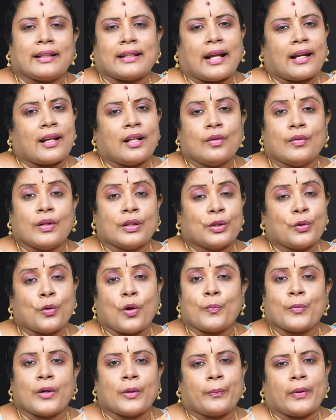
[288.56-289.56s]
டனல் வந்து
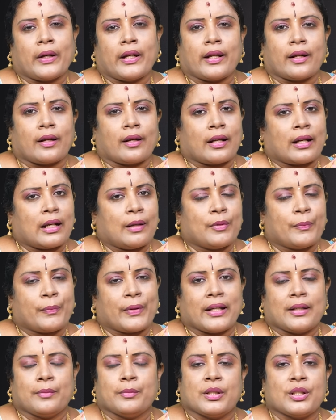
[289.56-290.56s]
ஓப்பன் பண்ணியிருக்கார் நம்ம
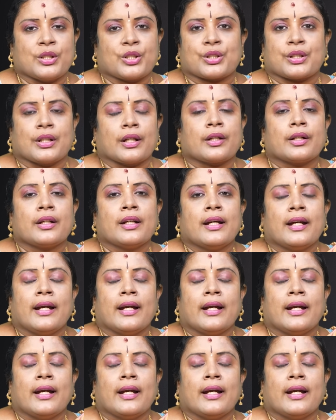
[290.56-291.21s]
பிரைம் மினிஸ்டர்